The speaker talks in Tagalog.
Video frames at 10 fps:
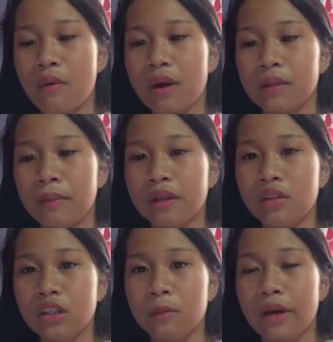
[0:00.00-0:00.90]
Wattpad
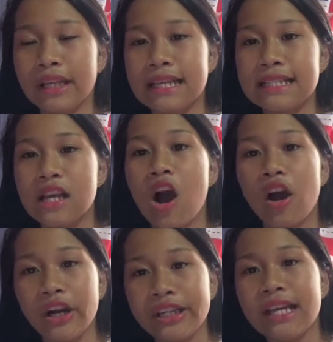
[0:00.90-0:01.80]
ko naman
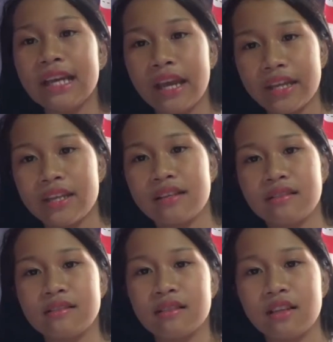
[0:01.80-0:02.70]
is Hearty
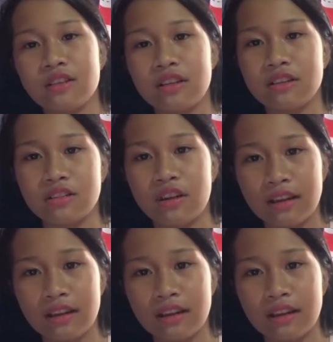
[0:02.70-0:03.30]
Cadence. Nandito lang siya.